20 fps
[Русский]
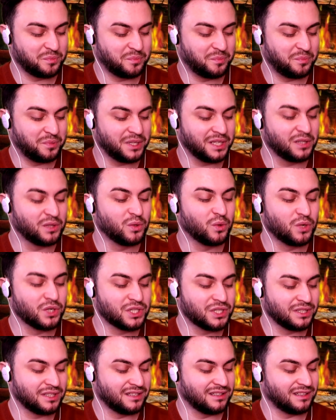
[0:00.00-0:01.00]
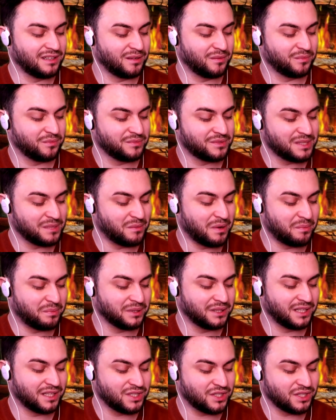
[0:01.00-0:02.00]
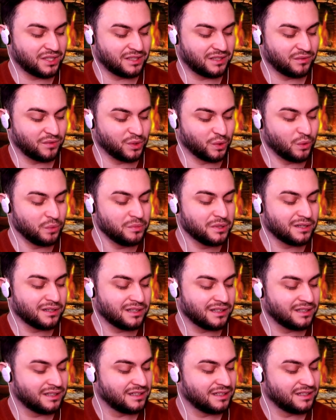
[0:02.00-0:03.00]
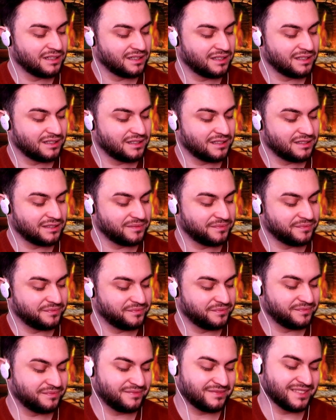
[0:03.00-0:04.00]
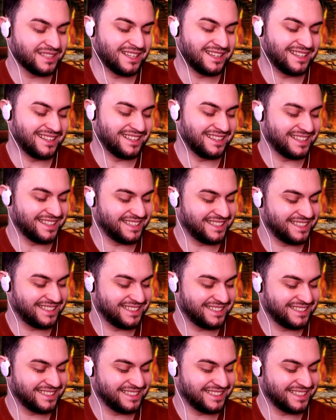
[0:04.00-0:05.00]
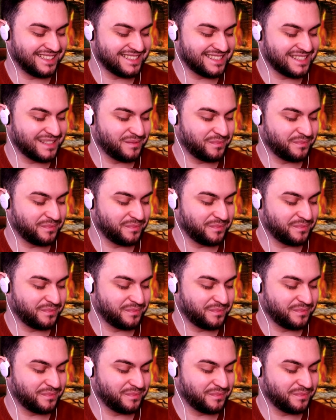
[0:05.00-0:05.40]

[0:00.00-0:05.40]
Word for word: предложены нам сама подача этого номера. Ай, класс.